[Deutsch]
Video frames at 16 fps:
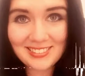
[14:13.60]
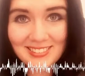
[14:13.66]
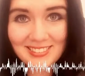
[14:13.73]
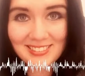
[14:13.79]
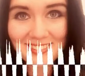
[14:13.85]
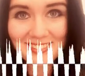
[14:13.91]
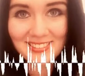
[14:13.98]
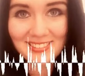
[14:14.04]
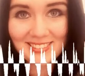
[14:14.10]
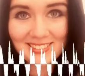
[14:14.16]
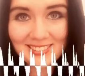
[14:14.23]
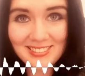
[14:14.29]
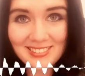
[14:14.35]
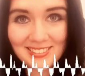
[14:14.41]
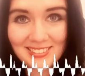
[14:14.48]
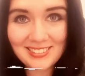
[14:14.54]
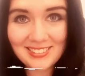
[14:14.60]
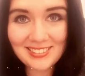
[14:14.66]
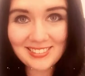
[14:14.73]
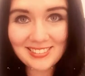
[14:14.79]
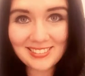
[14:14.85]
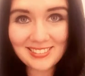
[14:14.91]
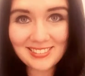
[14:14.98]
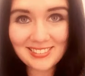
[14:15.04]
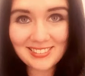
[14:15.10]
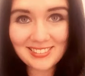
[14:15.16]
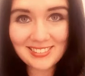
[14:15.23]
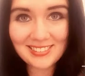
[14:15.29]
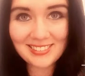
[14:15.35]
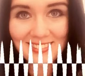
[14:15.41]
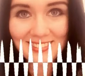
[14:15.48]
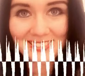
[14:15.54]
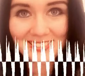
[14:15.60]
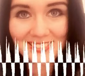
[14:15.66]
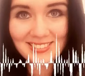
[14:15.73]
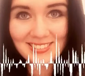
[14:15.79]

auch noch ändern wird. Ja,